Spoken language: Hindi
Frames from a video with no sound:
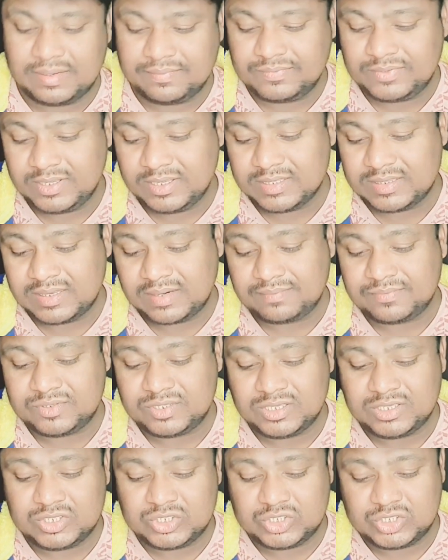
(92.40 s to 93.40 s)
एफ की तरफ
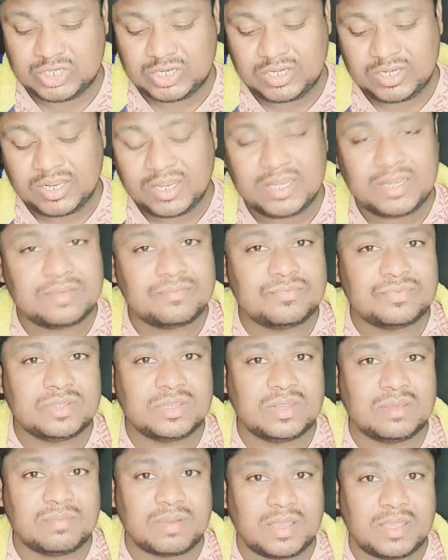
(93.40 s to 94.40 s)
से चेन्नई एफ
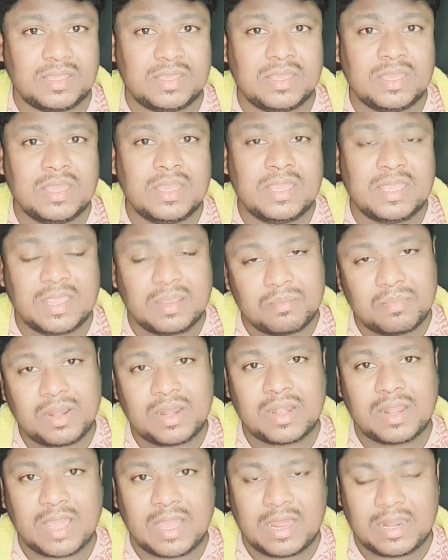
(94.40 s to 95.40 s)
ने भाई
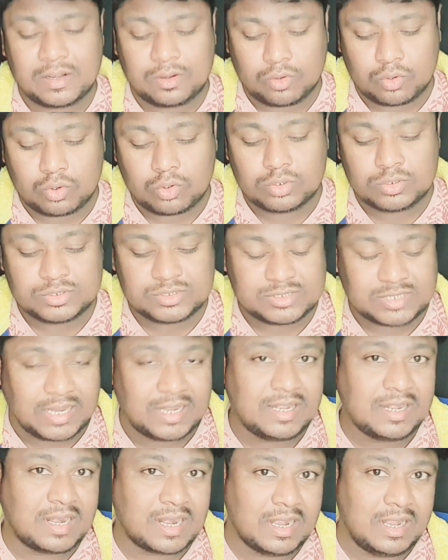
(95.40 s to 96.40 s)
इमरान खान को
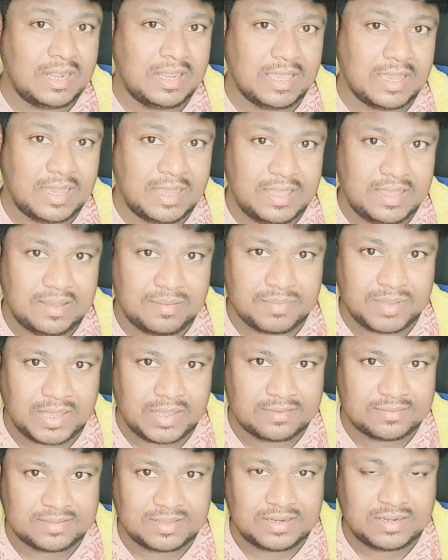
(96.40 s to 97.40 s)
साइन कर लिया है हमें
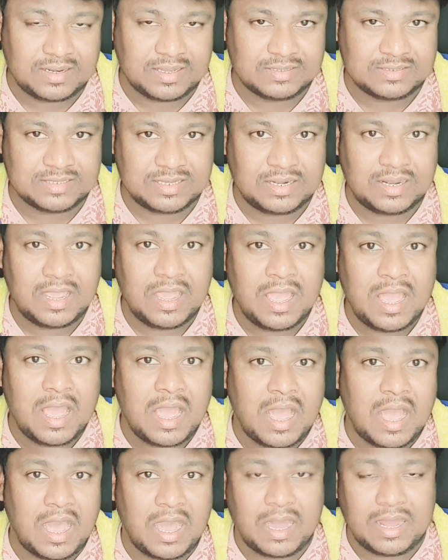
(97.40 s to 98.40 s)
ऐसा नज़र
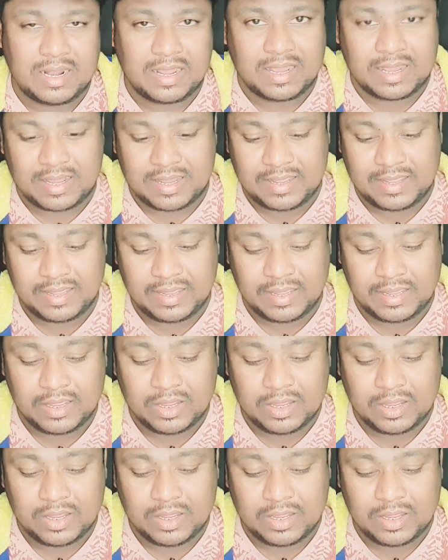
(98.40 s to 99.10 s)
आ रहा है